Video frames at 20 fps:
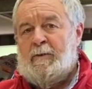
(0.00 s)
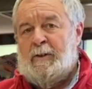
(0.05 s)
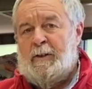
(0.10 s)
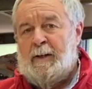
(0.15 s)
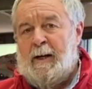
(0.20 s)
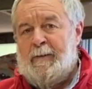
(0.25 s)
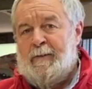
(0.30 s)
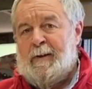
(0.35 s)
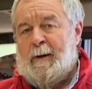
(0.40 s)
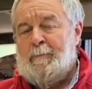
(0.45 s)

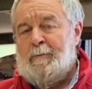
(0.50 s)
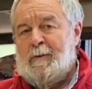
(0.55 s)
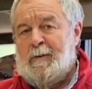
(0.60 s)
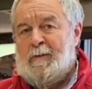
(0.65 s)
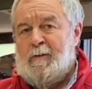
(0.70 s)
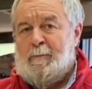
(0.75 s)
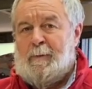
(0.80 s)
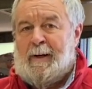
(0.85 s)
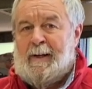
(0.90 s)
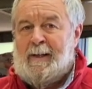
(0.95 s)
die als
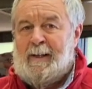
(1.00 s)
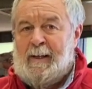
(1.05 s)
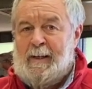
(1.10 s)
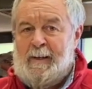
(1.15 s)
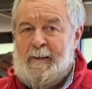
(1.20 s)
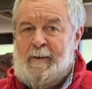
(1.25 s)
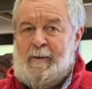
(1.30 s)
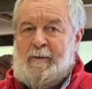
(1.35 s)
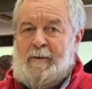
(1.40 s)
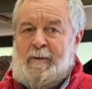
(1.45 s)
Absatzmarkt
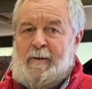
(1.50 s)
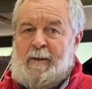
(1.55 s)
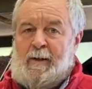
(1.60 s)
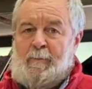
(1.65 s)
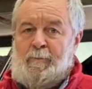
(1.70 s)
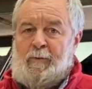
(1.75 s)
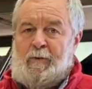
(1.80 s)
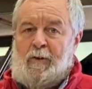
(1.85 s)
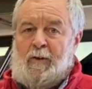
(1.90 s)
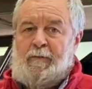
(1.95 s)
gelten,
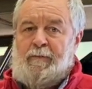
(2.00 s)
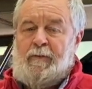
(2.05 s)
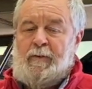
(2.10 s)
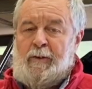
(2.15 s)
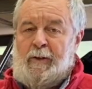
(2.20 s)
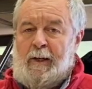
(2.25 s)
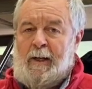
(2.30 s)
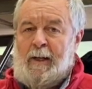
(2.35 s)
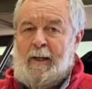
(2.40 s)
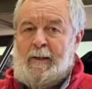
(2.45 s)
haben sich
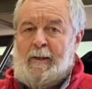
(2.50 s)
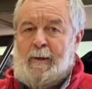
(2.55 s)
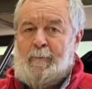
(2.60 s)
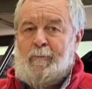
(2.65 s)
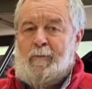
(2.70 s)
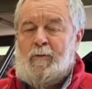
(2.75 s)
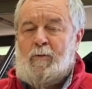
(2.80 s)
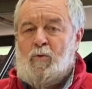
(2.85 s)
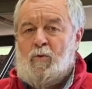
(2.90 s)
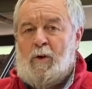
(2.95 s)
verriegelt,
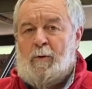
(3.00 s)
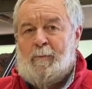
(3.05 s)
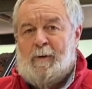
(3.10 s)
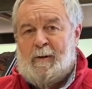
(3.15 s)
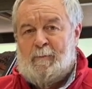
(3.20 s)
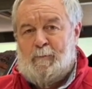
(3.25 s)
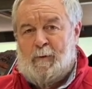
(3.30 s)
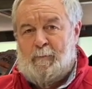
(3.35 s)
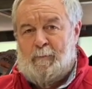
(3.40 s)
haben zugemacht.